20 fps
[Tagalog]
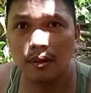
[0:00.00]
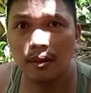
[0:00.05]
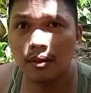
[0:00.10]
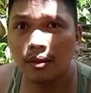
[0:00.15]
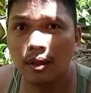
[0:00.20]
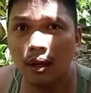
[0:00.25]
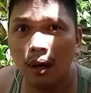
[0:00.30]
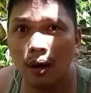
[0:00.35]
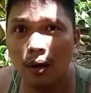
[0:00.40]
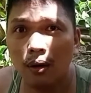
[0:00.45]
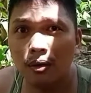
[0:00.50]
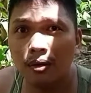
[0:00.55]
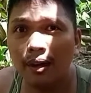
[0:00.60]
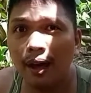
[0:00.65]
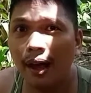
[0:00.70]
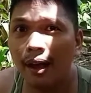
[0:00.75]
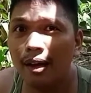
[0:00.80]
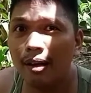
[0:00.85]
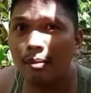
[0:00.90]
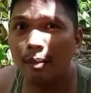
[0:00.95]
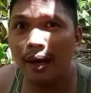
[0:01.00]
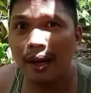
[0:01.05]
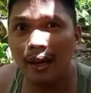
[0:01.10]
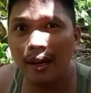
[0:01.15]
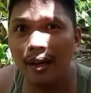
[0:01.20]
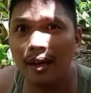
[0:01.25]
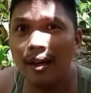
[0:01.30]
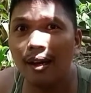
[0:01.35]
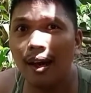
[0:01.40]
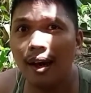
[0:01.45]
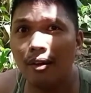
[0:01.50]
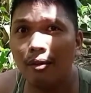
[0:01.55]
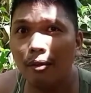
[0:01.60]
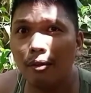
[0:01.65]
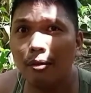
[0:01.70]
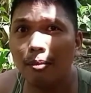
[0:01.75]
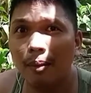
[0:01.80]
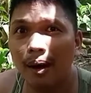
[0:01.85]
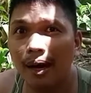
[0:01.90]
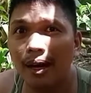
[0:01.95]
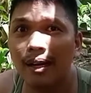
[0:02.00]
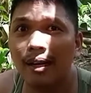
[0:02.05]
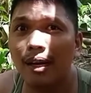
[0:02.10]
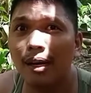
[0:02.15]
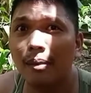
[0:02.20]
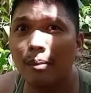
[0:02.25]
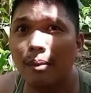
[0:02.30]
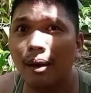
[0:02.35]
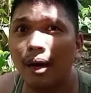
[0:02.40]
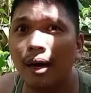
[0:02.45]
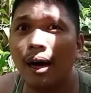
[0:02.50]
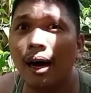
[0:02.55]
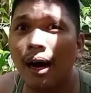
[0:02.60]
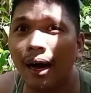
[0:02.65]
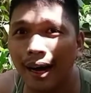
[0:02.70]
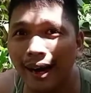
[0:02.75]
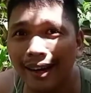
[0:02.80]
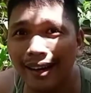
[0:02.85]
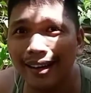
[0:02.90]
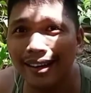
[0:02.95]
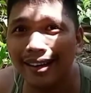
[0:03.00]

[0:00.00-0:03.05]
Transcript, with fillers: So, dahil mahilig ako kumain ng manghang,